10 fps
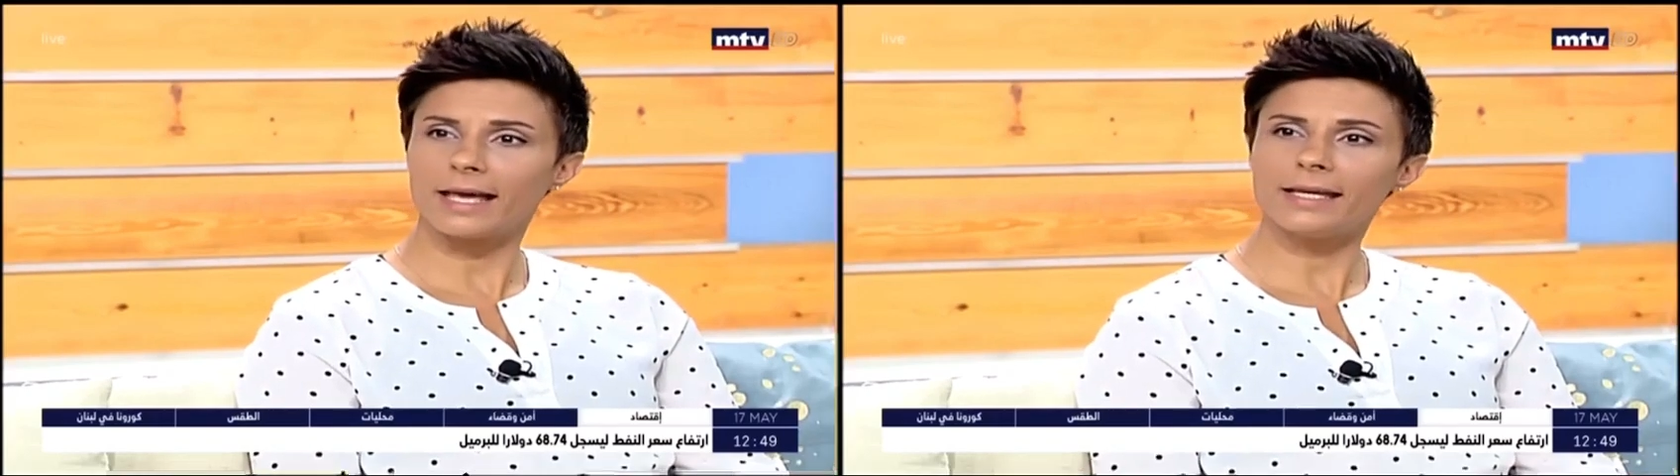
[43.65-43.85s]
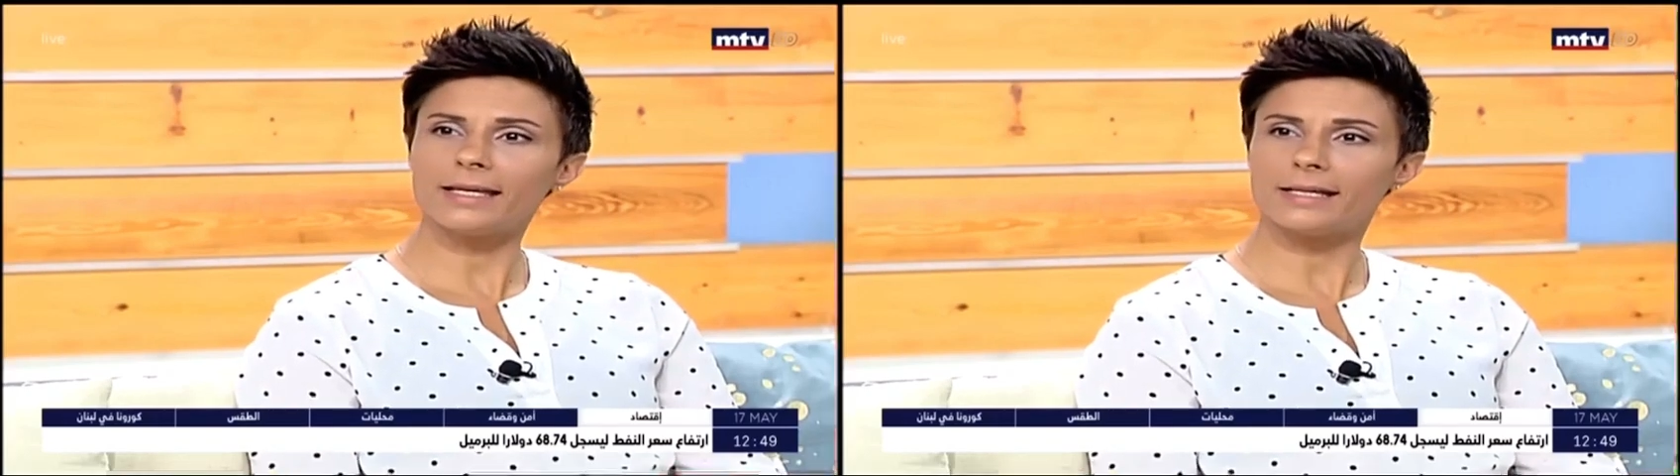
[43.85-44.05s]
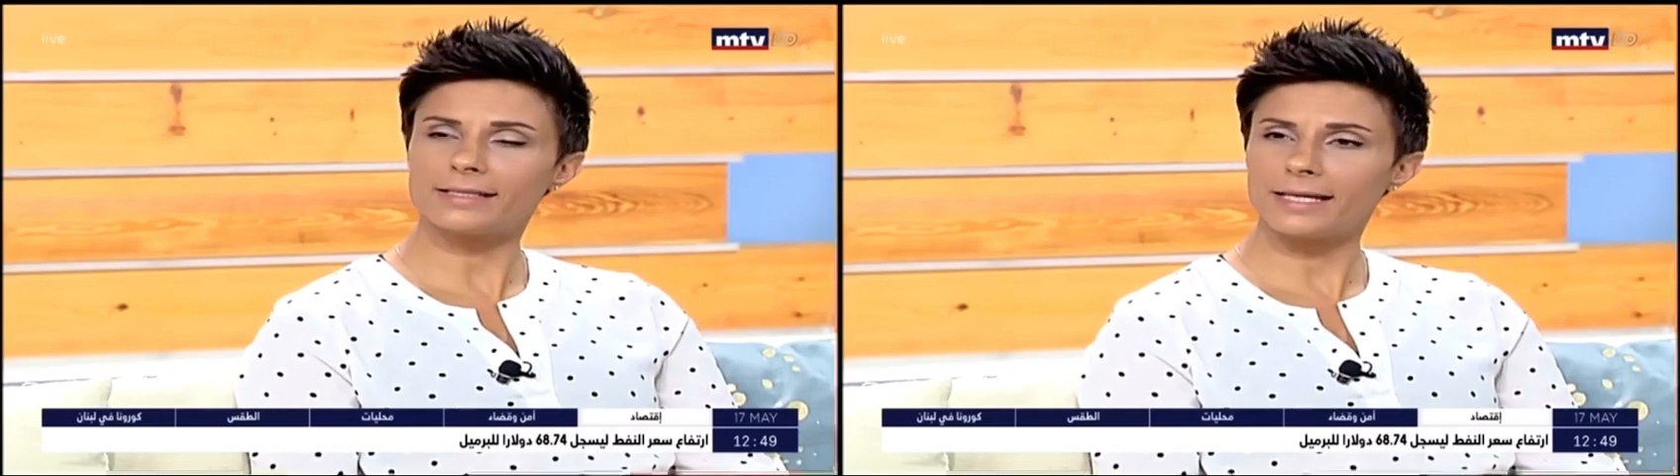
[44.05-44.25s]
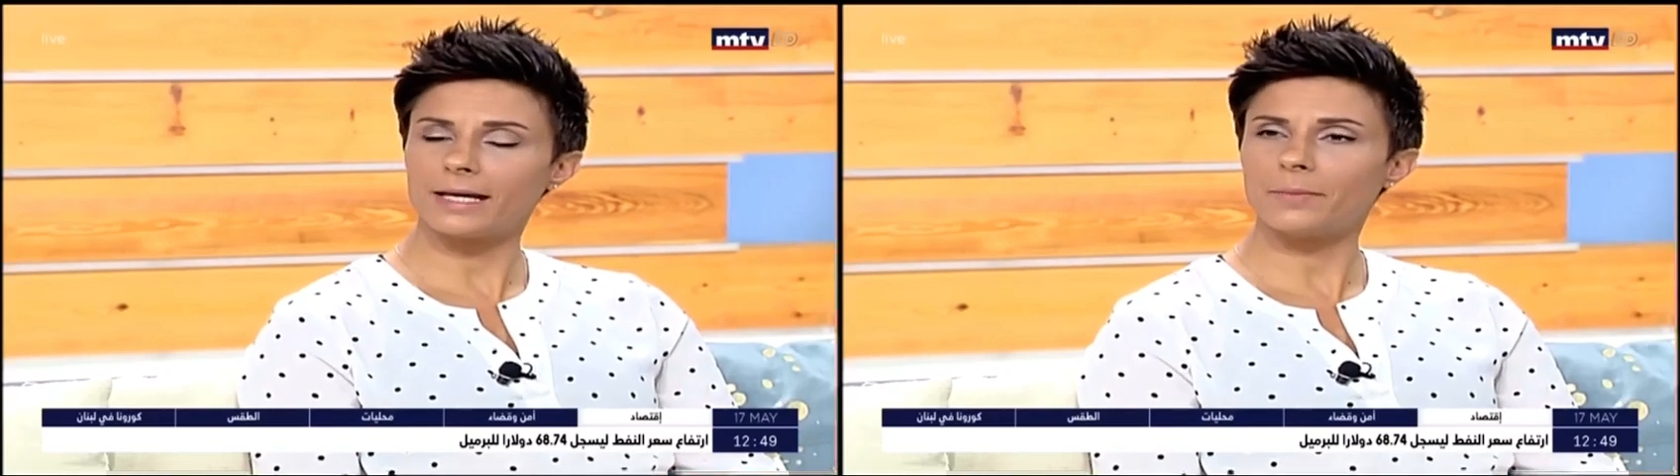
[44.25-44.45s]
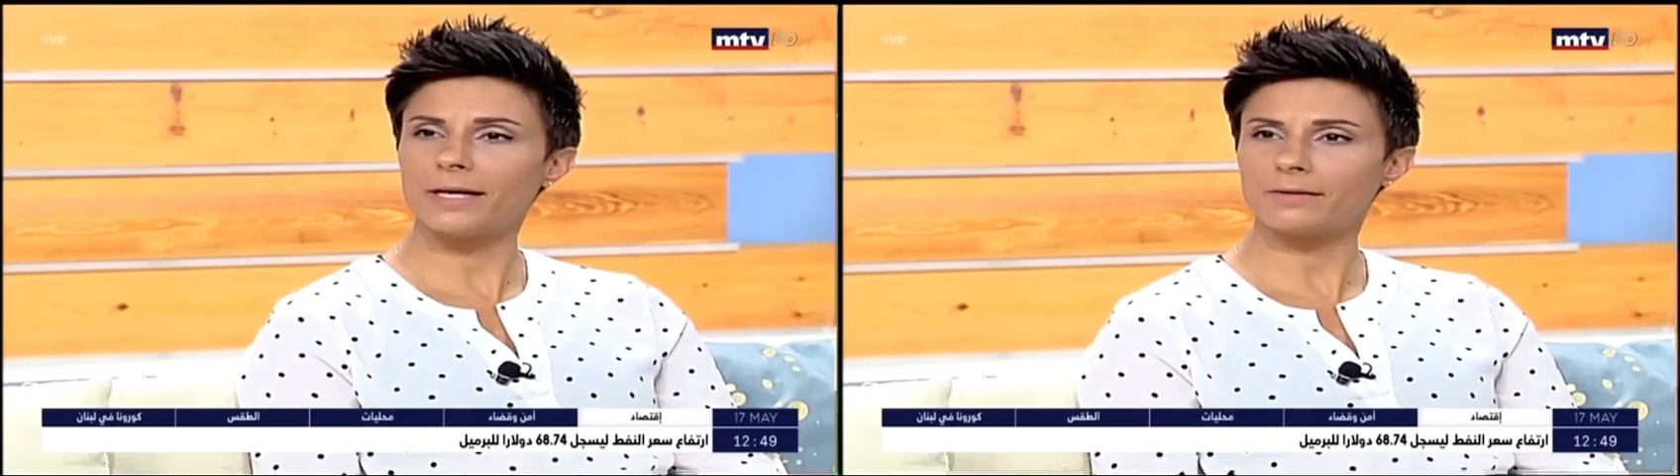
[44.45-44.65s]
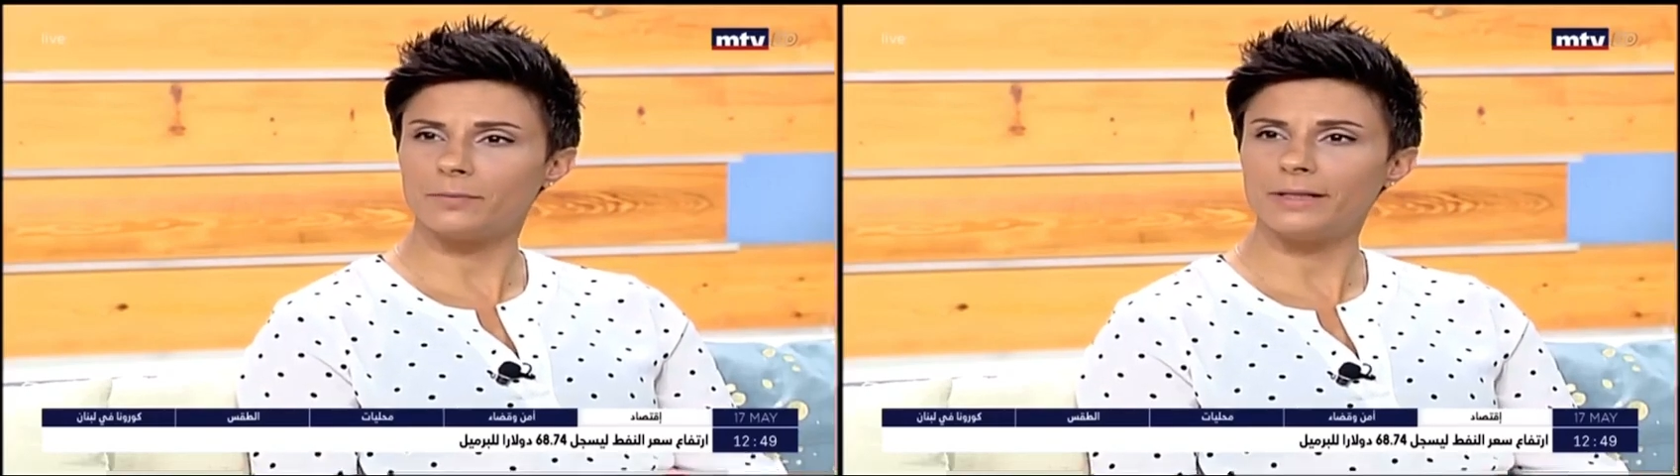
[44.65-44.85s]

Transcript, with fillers: اي التهابات